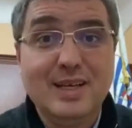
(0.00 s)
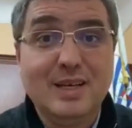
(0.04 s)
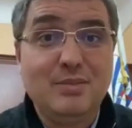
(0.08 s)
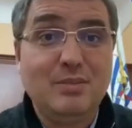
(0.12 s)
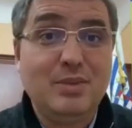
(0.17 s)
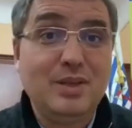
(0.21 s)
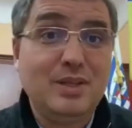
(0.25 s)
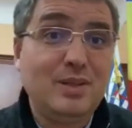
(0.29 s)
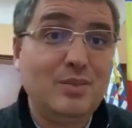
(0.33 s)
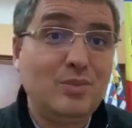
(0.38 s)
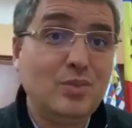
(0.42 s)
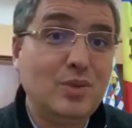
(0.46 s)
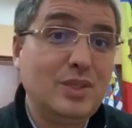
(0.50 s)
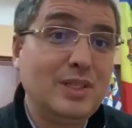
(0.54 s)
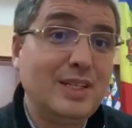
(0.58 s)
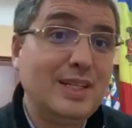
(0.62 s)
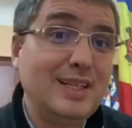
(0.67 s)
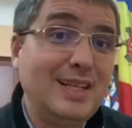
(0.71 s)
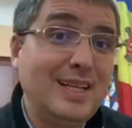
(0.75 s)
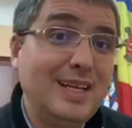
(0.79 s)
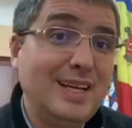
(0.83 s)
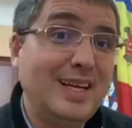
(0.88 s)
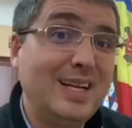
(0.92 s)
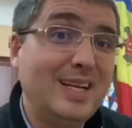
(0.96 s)
Потому что
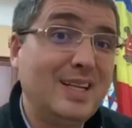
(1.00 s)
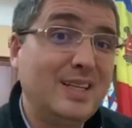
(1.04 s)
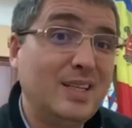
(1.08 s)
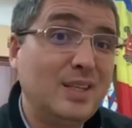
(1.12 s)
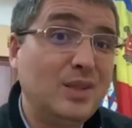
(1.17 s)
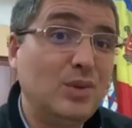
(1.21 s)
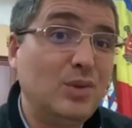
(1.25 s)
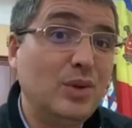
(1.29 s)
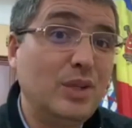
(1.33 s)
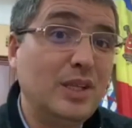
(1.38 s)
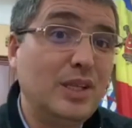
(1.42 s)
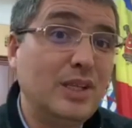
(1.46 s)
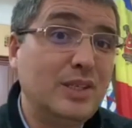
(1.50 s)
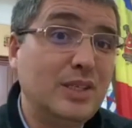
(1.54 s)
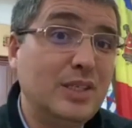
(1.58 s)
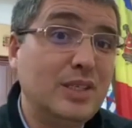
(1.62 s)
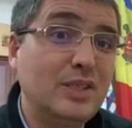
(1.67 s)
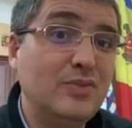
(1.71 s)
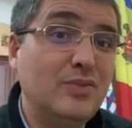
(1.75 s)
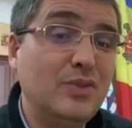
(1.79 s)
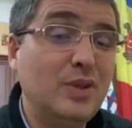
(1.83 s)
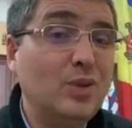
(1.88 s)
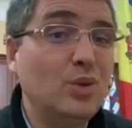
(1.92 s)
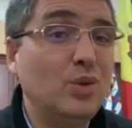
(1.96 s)
для Игоря Дадона сейчас
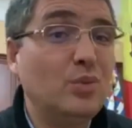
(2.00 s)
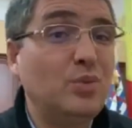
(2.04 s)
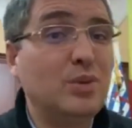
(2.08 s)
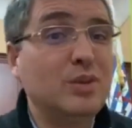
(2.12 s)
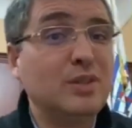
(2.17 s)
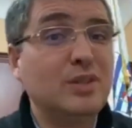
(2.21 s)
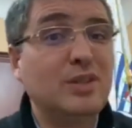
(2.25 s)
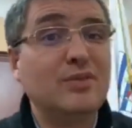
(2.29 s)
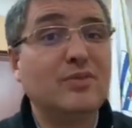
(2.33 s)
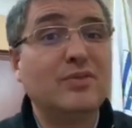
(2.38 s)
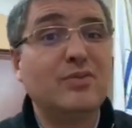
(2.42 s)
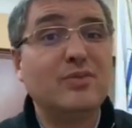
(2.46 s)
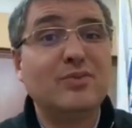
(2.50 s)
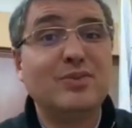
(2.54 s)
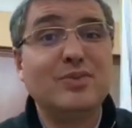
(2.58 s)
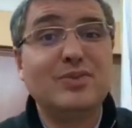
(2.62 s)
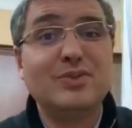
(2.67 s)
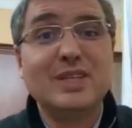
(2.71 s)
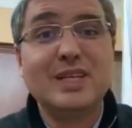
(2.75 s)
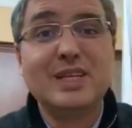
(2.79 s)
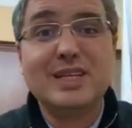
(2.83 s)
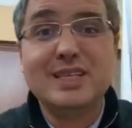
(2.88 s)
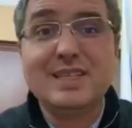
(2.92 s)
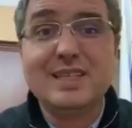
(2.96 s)
видео после
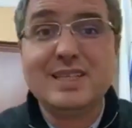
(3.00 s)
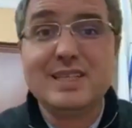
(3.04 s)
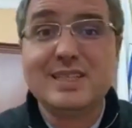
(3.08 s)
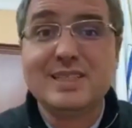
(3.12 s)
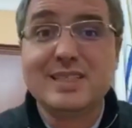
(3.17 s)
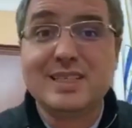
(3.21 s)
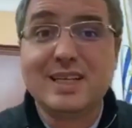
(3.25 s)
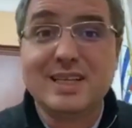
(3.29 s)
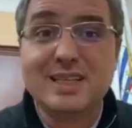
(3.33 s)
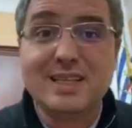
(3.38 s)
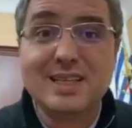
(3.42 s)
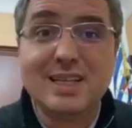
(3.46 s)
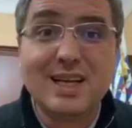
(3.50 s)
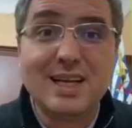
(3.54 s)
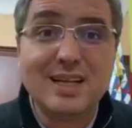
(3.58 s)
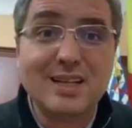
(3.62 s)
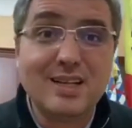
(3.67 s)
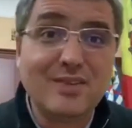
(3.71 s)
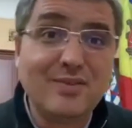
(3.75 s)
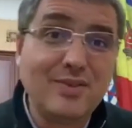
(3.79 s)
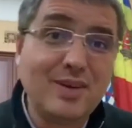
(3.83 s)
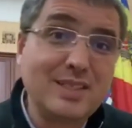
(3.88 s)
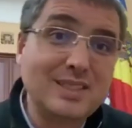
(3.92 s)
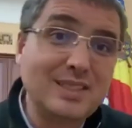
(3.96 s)
всех этих
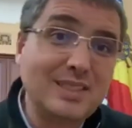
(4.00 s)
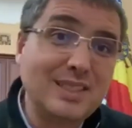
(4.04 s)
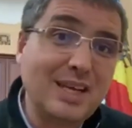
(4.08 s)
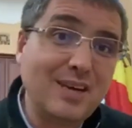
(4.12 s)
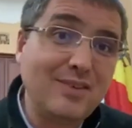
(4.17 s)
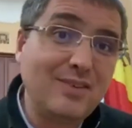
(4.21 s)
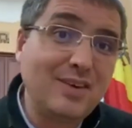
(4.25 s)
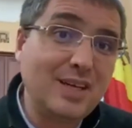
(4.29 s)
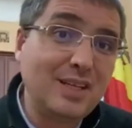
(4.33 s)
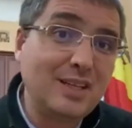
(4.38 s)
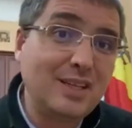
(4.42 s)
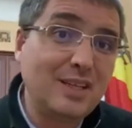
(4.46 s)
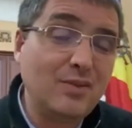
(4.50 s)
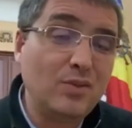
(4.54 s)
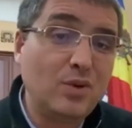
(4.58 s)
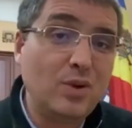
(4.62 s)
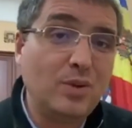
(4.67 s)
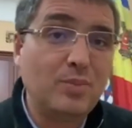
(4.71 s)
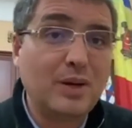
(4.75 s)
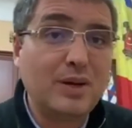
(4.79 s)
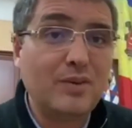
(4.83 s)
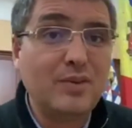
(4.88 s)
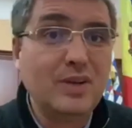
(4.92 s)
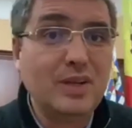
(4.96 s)
скандалов, отставка одного
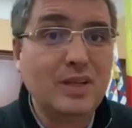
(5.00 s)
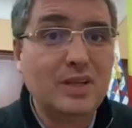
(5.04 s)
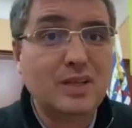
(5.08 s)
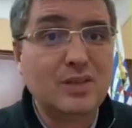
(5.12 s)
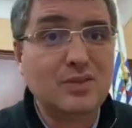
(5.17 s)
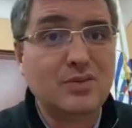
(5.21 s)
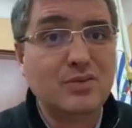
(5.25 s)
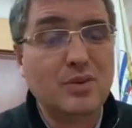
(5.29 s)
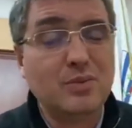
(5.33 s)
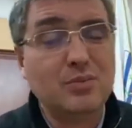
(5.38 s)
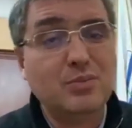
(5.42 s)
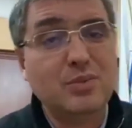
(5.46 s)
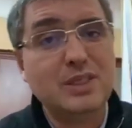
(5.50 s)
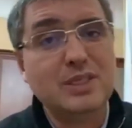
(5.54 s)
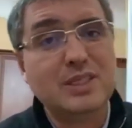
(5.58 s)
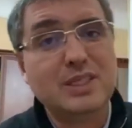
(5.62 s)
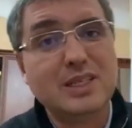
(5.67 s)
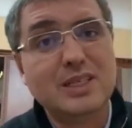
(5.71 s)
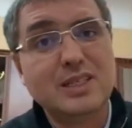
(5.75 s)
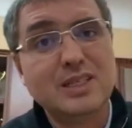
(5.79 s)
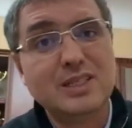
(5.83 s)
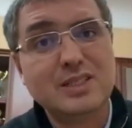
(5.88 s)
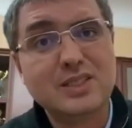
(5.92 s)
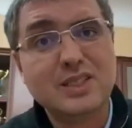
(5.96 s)
правительства,
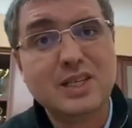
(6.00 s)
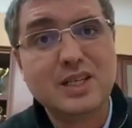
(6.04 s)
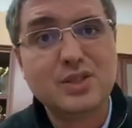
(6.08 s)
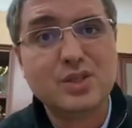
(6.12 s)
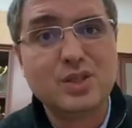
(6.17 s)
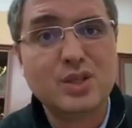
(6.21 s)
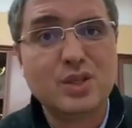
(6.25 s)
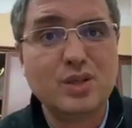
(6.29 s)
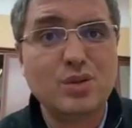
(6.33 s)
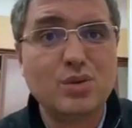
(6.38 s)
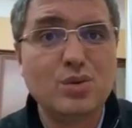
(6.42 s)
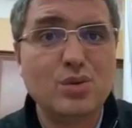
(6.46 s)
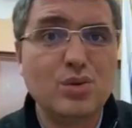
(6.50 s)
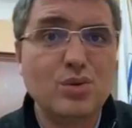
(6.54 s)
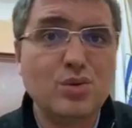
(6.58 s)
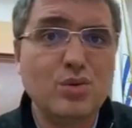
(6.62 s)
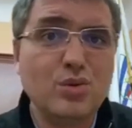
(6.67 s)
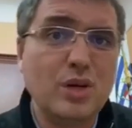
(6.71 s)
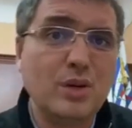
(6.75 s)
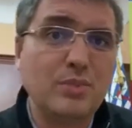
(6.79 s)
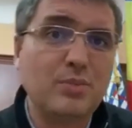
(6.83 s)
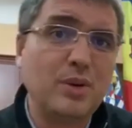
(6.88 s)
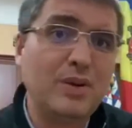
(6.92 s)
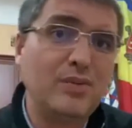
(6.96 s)
быстро назначили
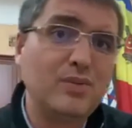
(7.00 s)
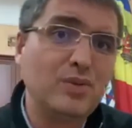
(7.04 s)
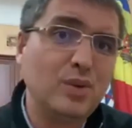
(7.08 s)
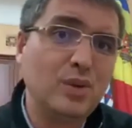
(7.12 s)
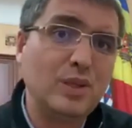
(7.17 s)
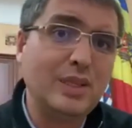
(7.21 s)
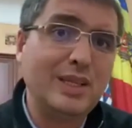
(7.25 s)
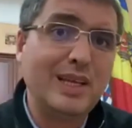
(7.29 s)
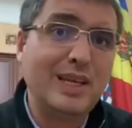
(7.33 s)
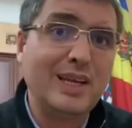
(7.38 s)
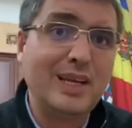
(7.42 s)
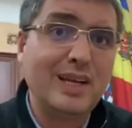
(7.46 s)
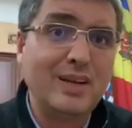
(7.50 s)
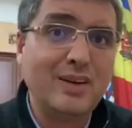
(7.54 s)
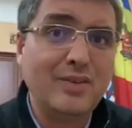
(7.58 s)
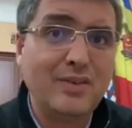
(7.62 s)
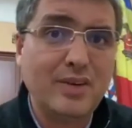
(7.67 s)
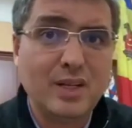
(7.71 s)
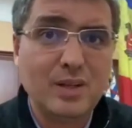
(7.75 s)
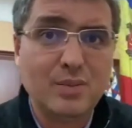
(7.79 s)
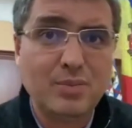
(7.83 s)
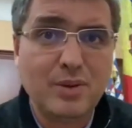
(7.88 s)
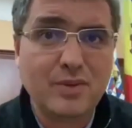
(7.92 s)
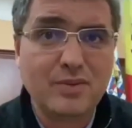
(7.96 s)
другое, а про все это я
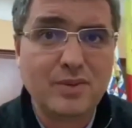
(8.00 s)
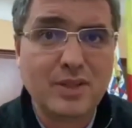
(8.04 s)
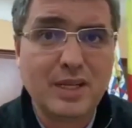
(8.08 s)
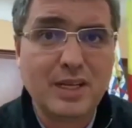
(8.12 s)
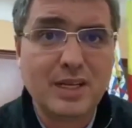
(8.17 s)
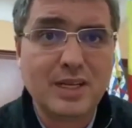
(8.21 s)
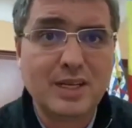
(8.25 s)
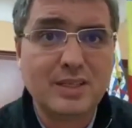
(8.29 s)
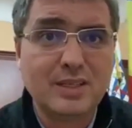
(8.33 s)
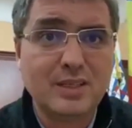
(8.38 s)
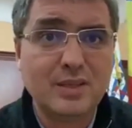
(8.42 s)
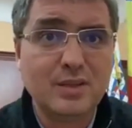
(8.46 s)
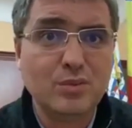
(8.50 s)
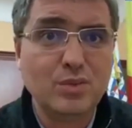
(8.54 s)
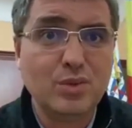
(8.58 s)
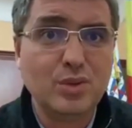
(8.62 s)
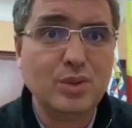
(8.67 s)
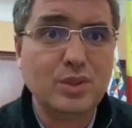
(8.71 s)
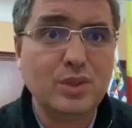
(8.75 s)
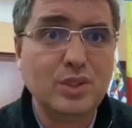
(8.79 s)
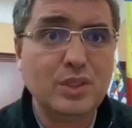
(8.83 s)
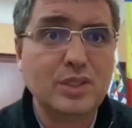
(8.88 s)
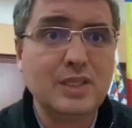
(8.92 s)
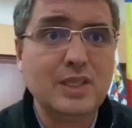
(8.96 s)
говорил, повторять не
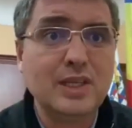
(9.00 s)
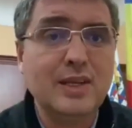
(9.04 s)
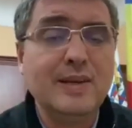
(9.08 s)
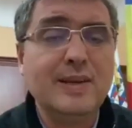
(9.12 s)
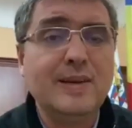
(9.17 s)
буду сейчас.